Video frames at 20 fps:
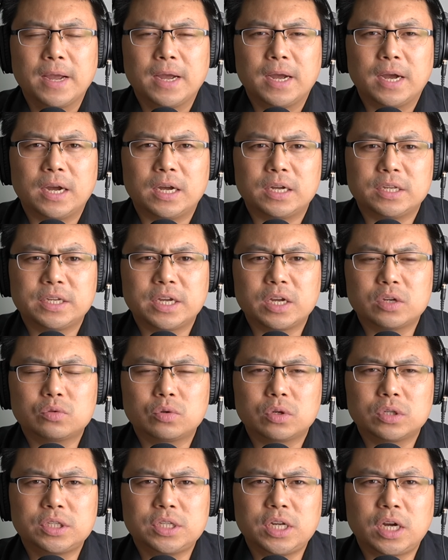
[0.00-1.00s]
呃，应该
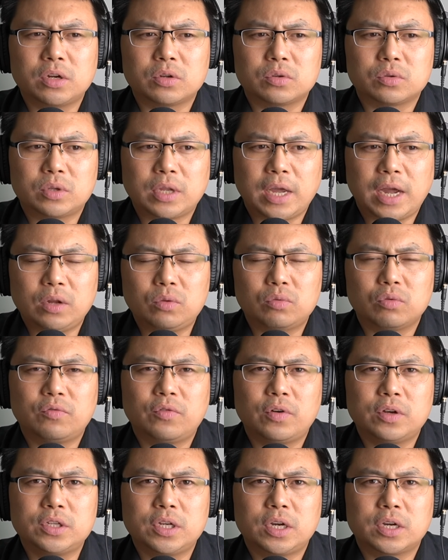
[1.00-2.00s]
说向台独
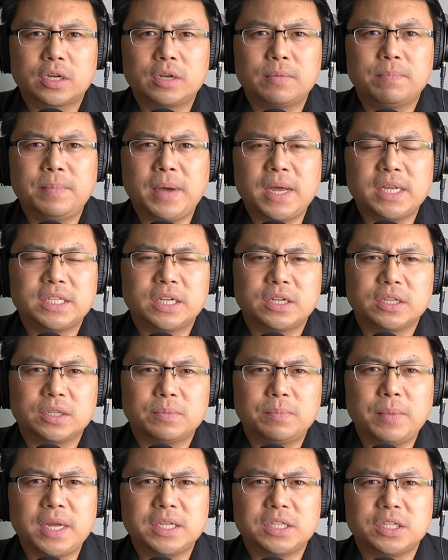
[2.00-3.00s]
方向更迈向
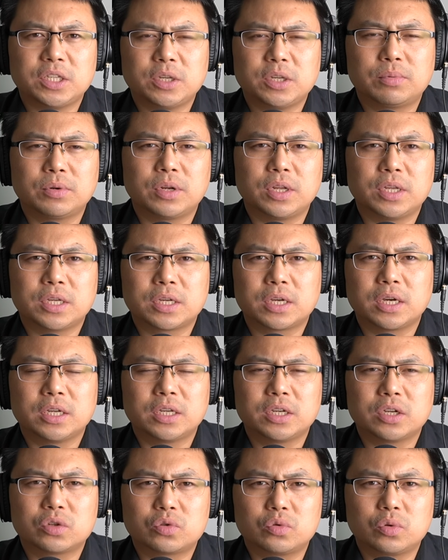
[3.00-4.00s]
迈进的一个
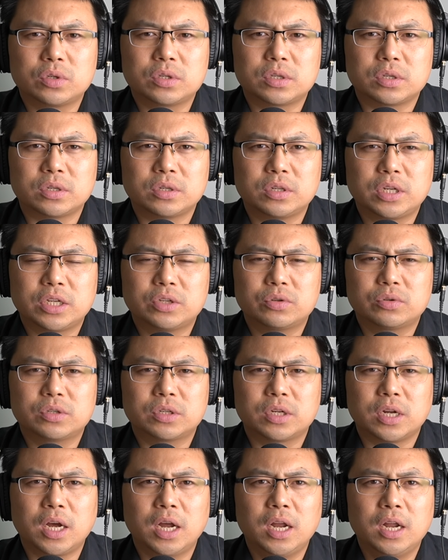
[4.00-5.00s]
一个说辞，那就是
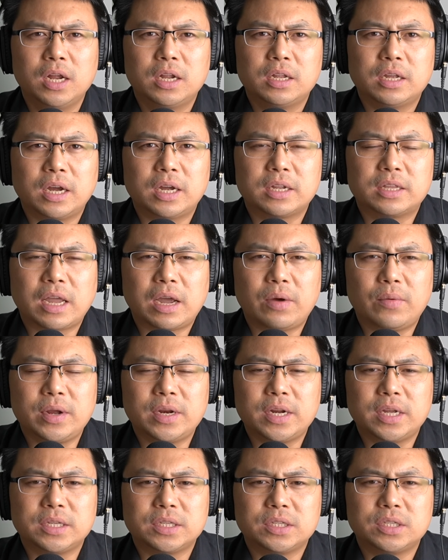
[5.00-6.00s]
呢，呃，台湾
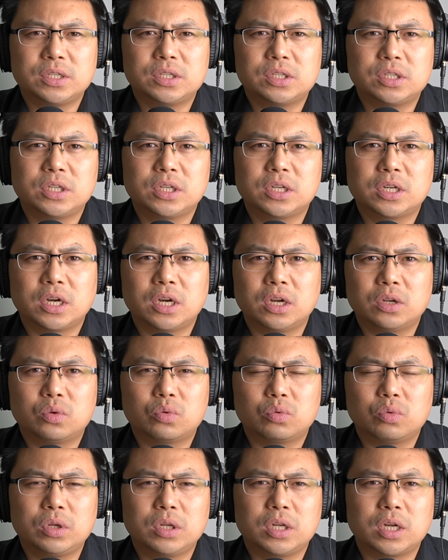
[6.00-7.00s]
呢已经是一个
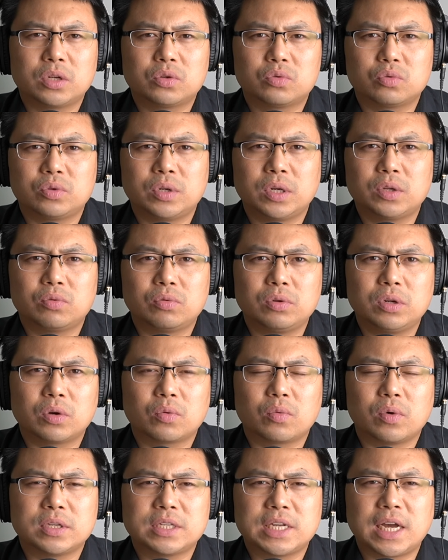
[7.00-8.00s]
独立的主权独立的
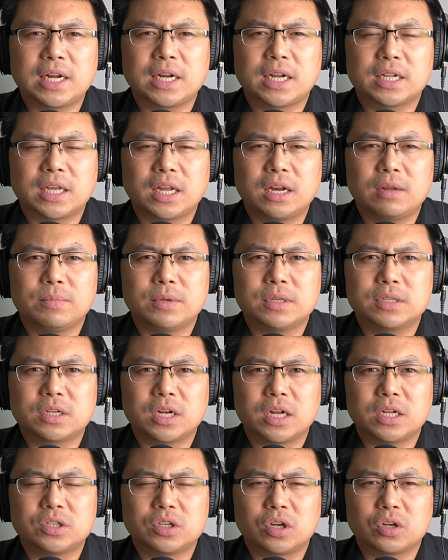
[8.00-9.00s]
国家，那它的名字
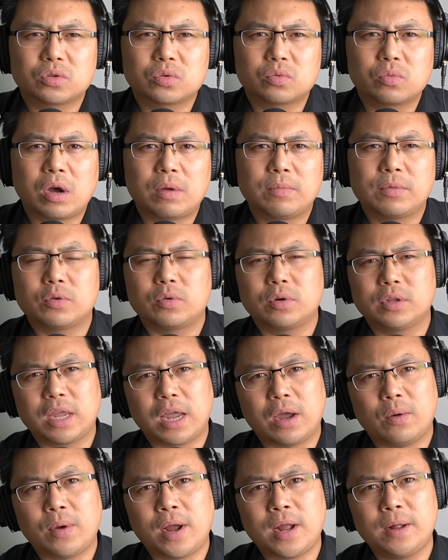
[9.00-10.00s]
呢叫中华民国
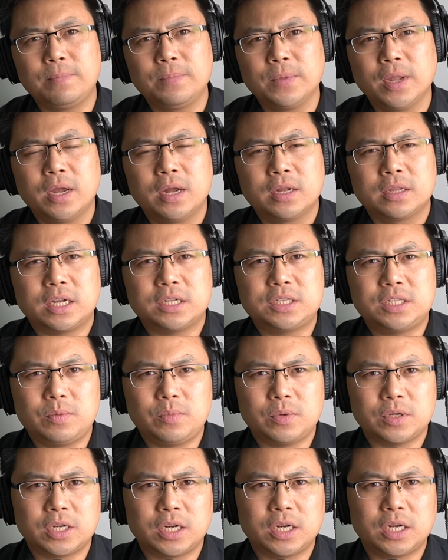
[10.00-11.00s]
台湾，那基
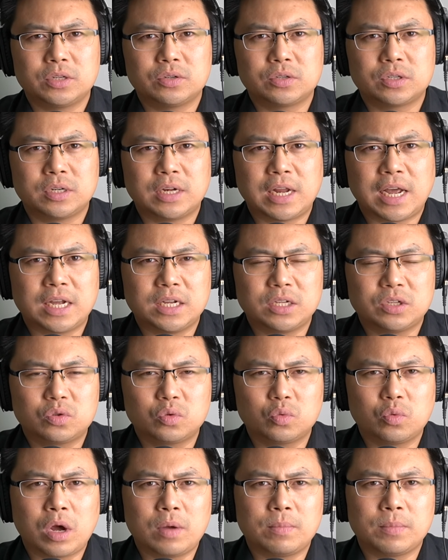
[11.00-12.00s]
本上呢就是拿
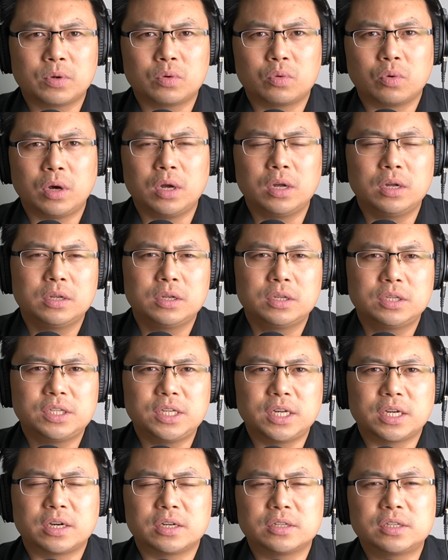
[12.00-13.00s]
中华民国
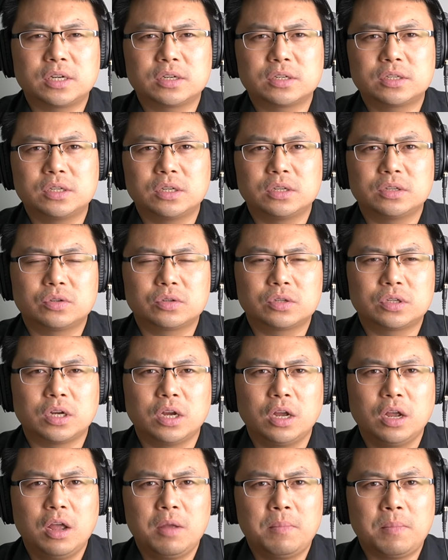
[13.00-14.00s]
借壳上市，就是
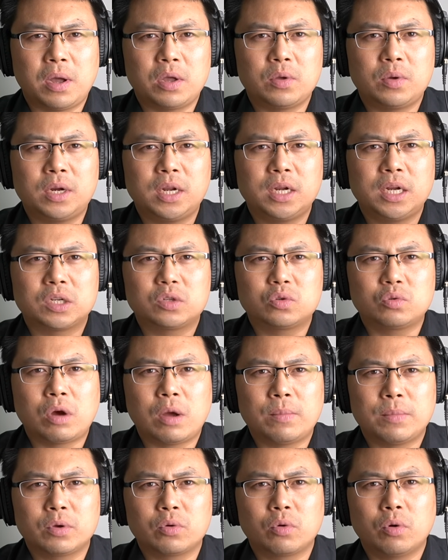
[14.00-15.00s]
把原来的中华
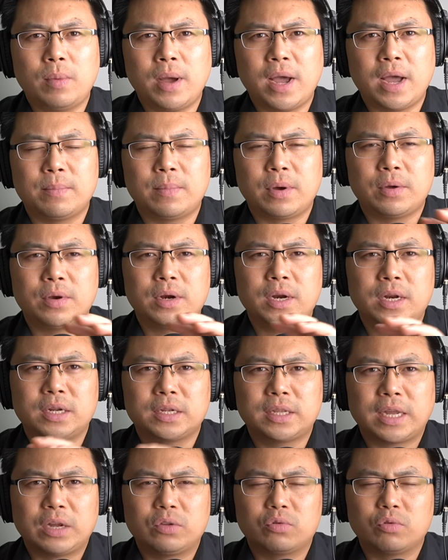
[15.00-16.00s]
民国派，把原来的
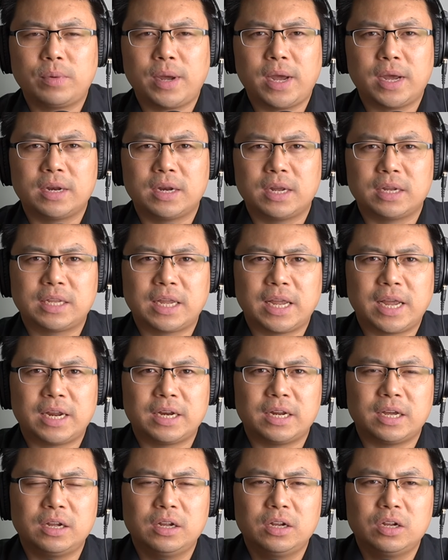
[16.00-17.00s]
台独派，那大家
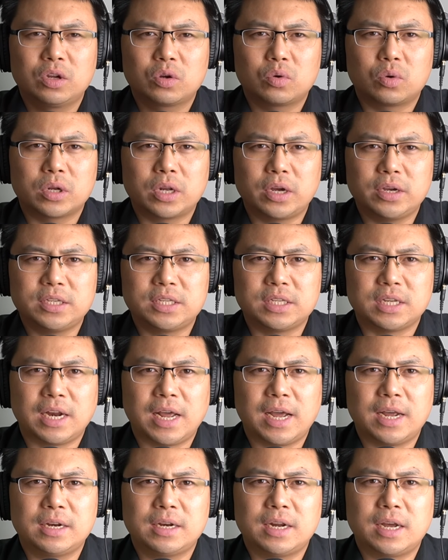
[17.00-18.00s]
呢裹到一起
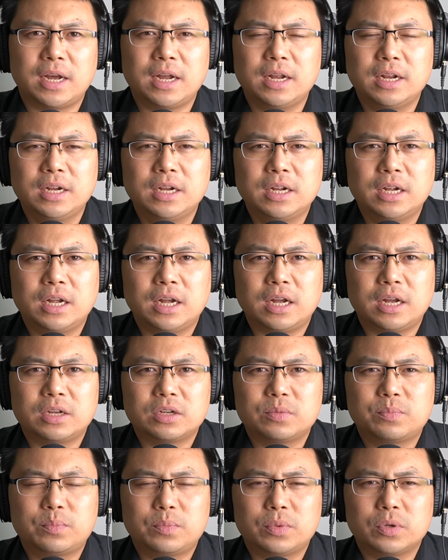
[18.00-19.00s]
来，那呃
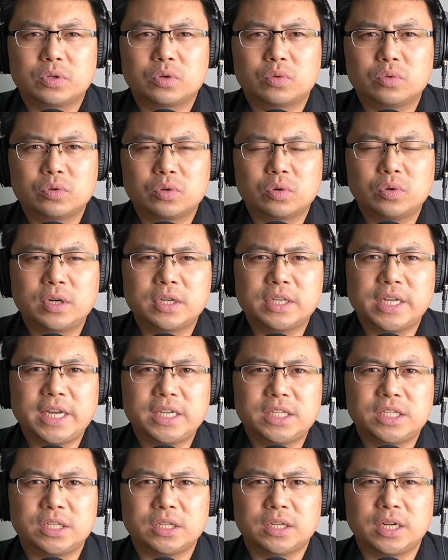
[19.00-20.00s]
融融合在一
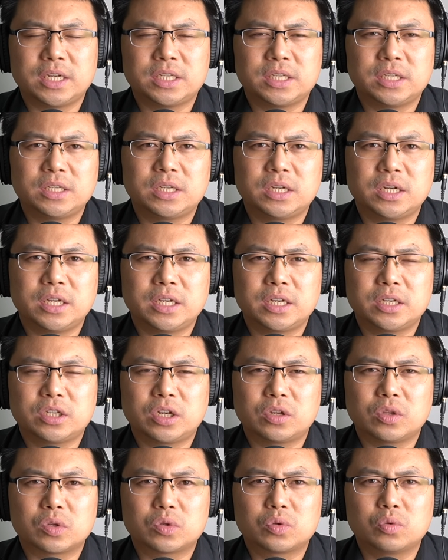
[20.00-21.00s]
起，那形成了一个
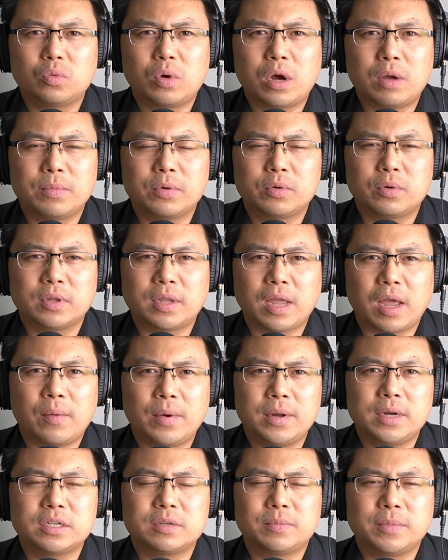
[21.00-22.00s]
叫做中华民国台
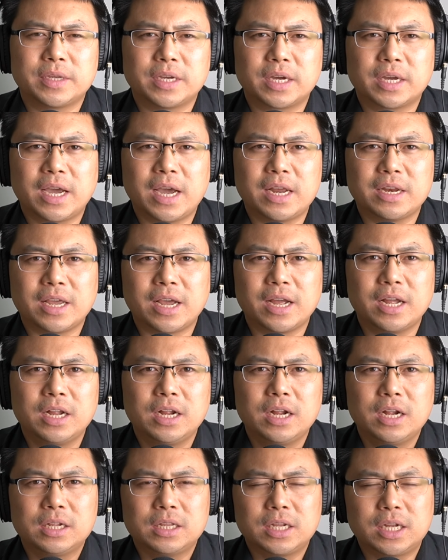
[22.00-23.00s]
湾的这么一个概念，
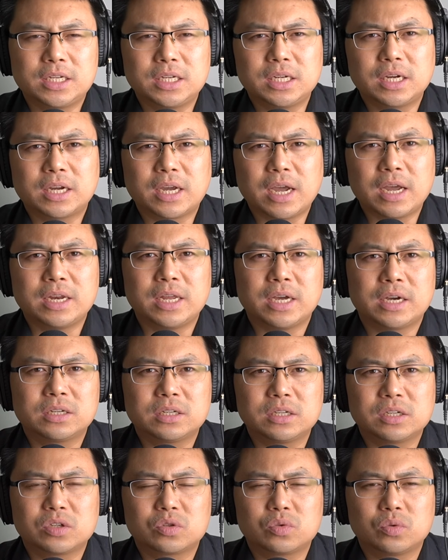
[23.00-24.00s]
那这个概念和
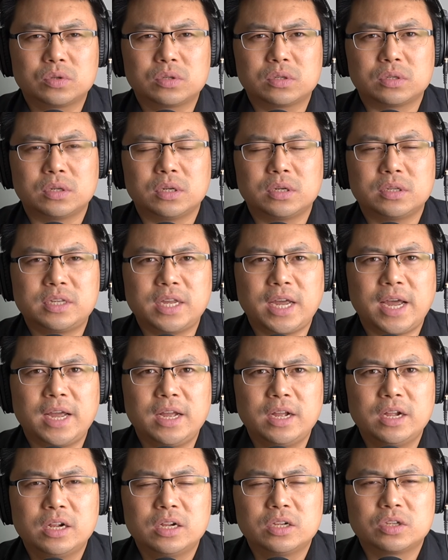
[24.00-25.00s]
这个说辞呢，在
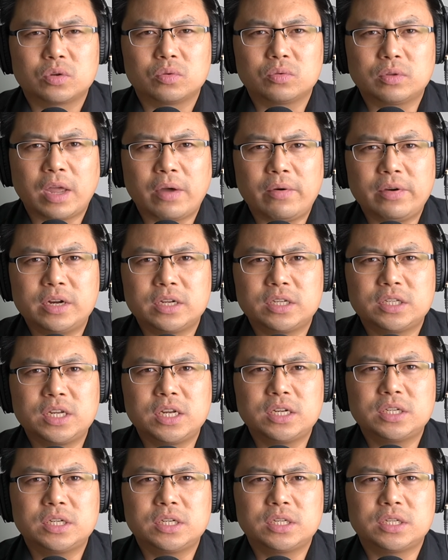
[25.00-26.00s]
从台湾的
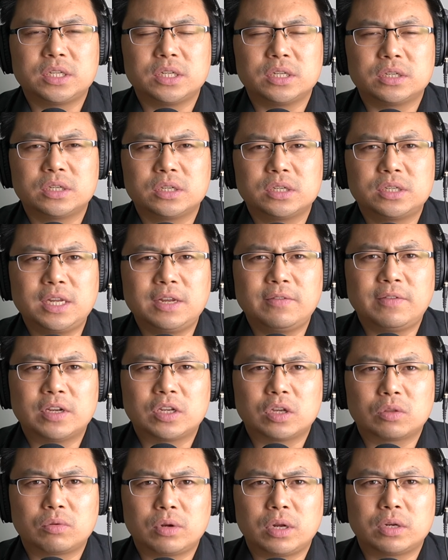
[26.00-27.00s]
宪政体制、宪法
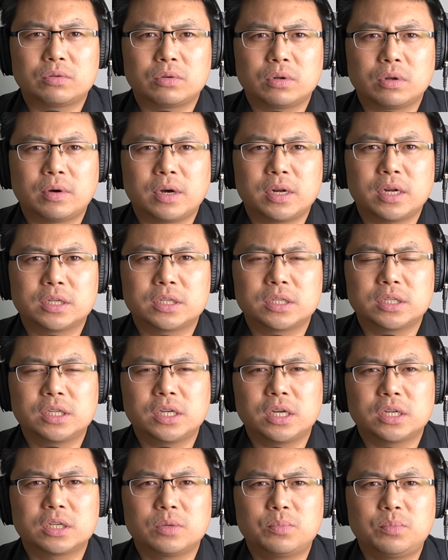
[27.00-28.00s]
角度来说的话呢，实际
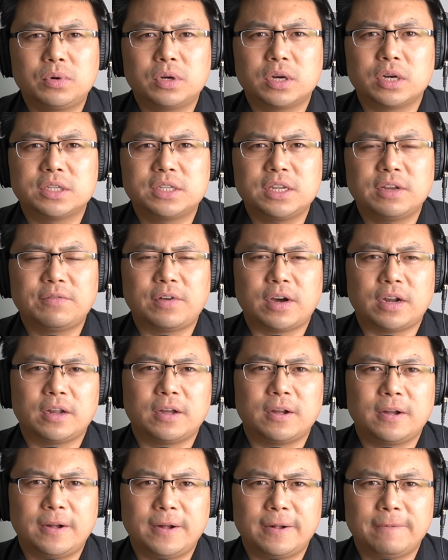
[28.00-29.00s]
上是不合宪法的
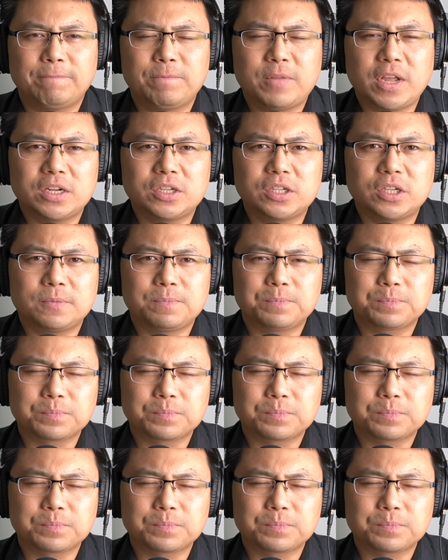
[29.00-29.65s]
啊，但是。